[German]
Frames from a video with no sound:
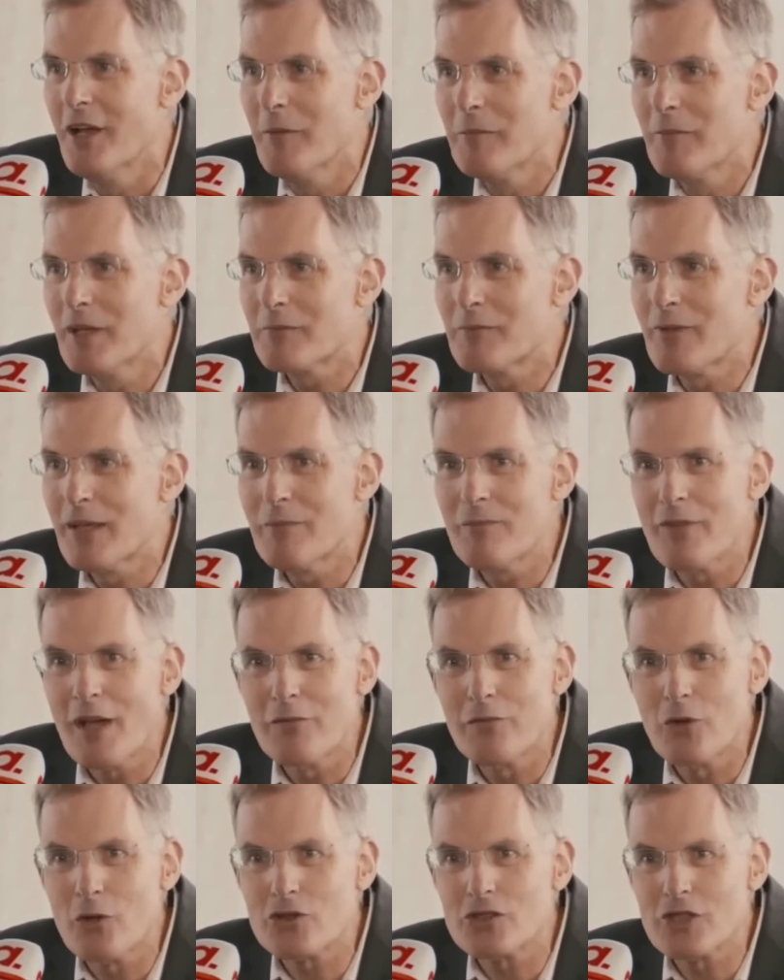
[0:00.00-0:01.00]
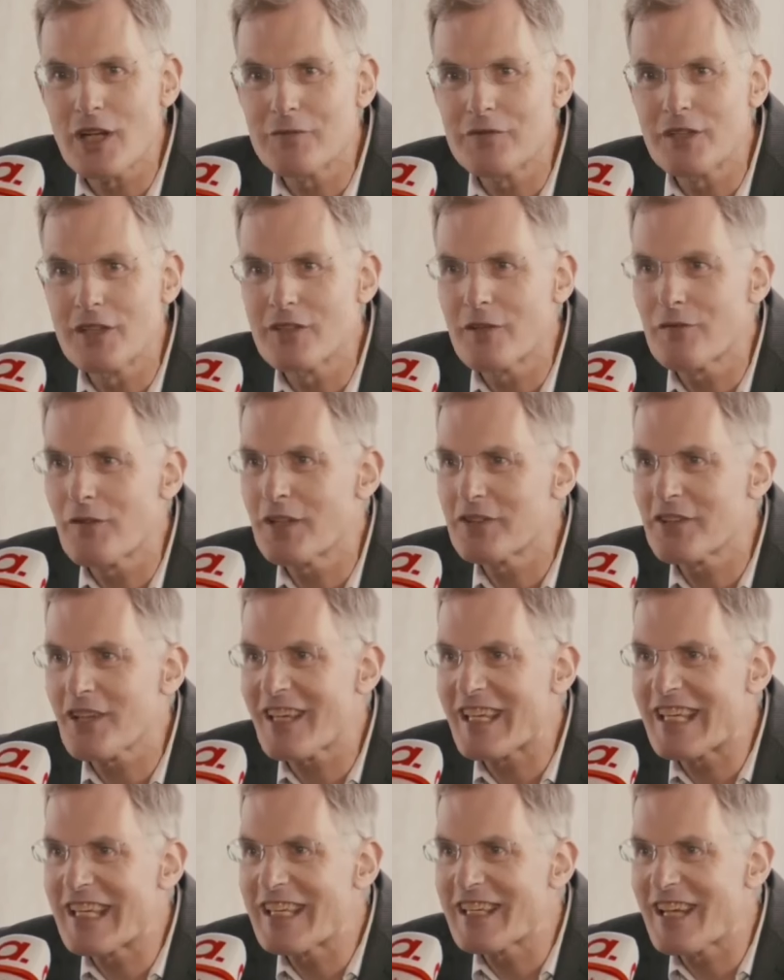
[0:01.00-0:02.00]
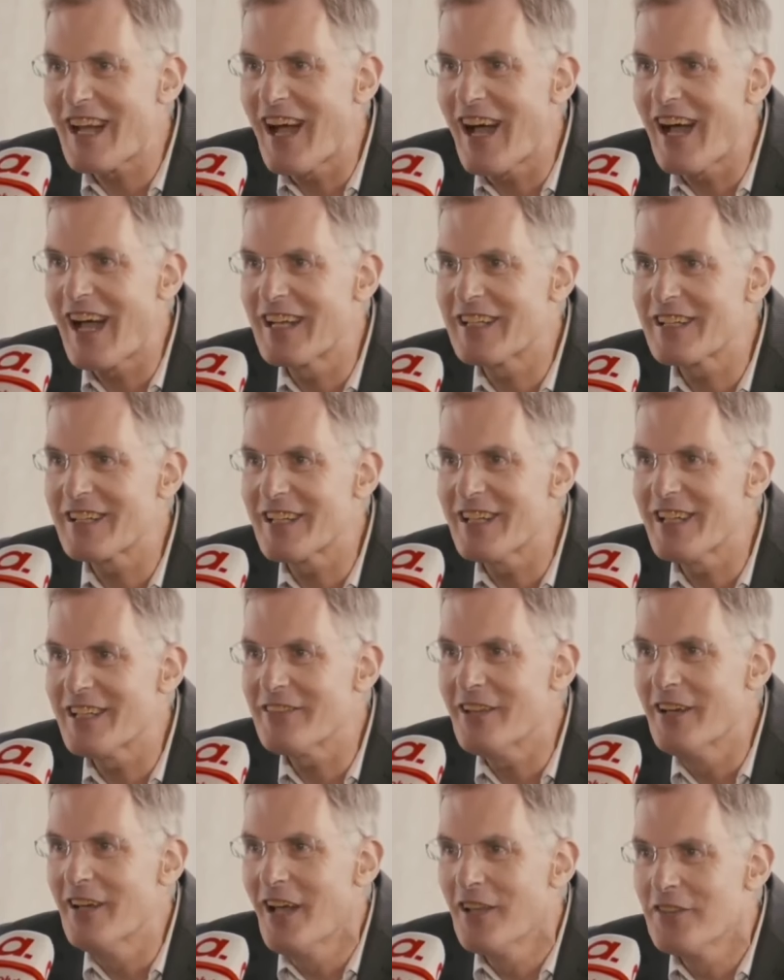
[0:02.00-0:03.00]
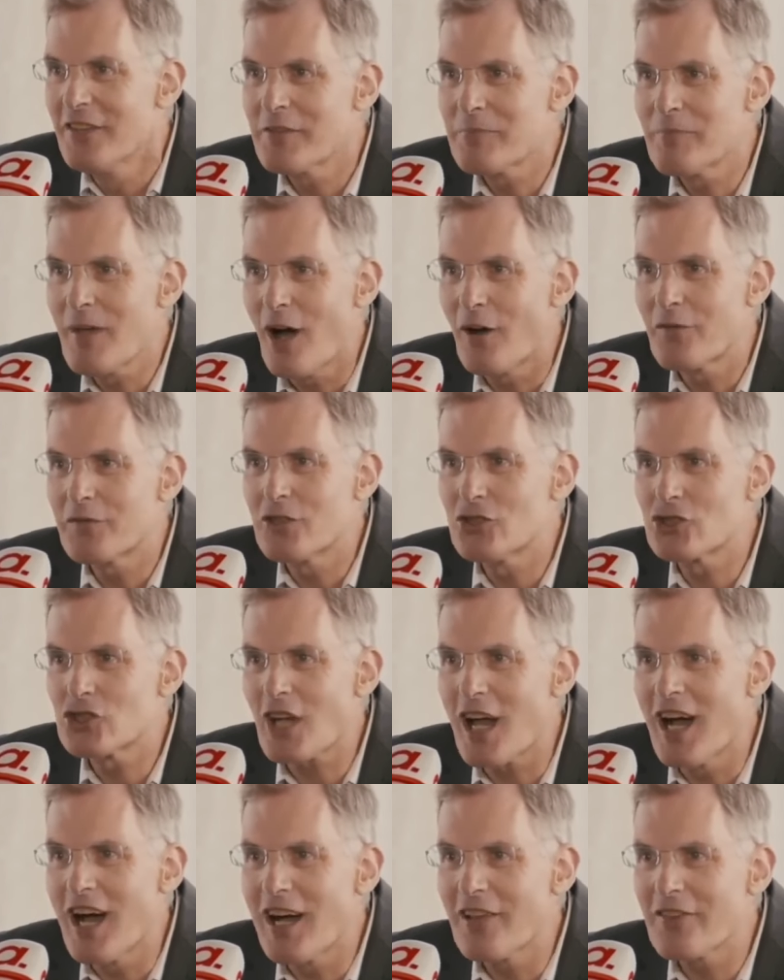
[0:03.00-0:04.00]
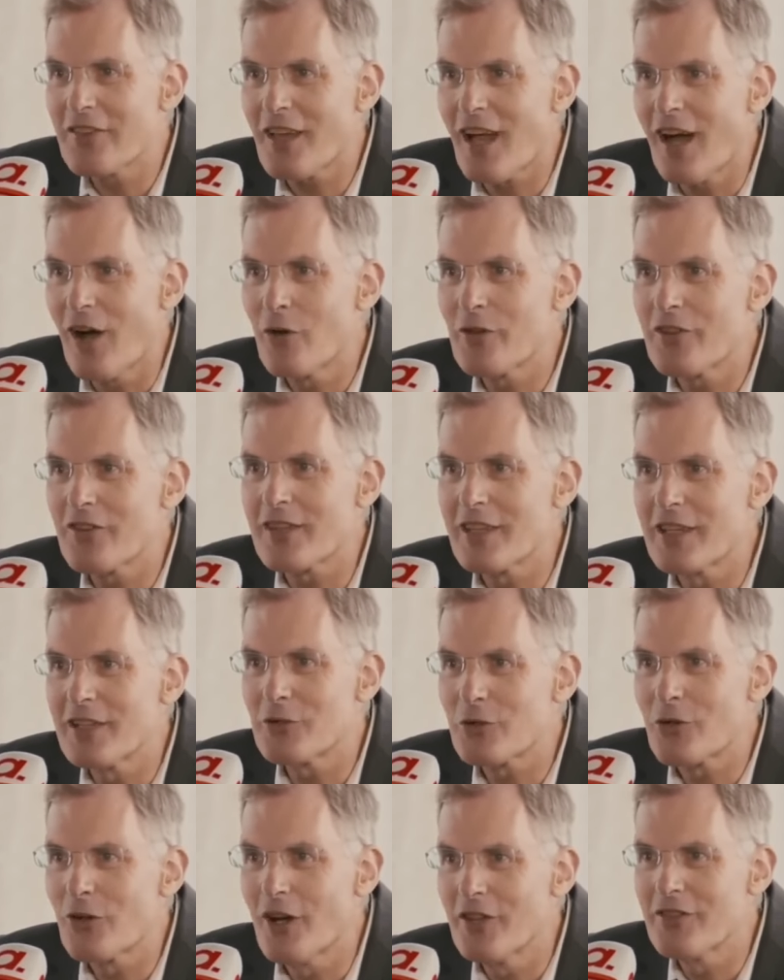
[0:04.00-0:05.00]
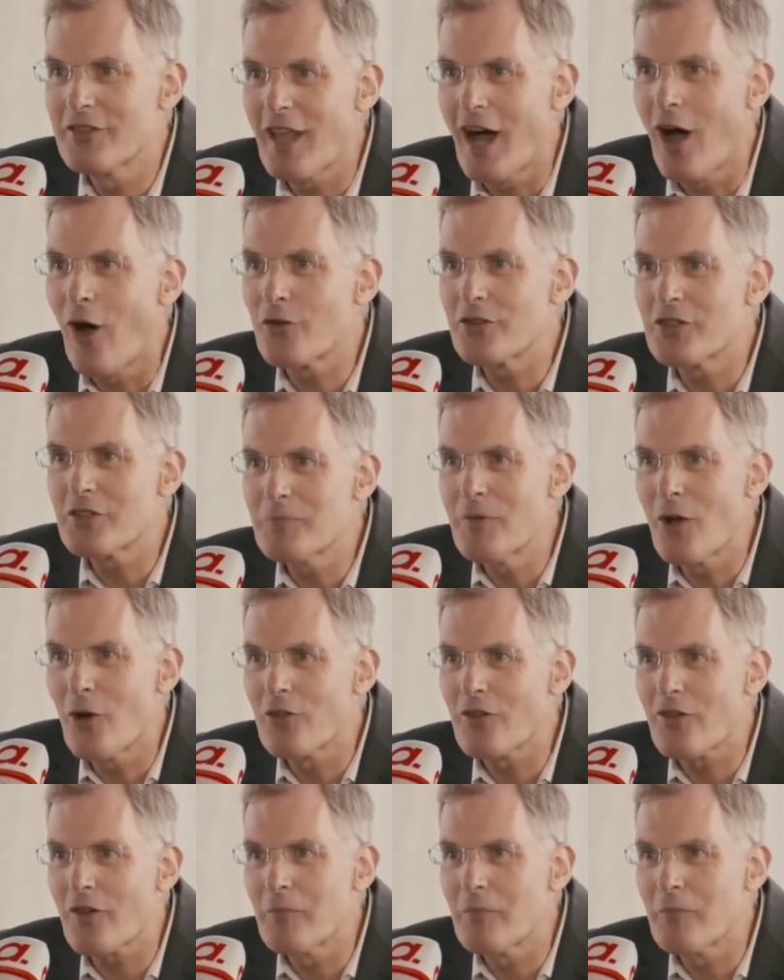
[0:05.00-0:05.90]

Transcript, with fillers: mit wem wir wirtschaftliche Verträge eingehen, nicht mehr auf die Straße rausgehen können, auch nicht mehr unsere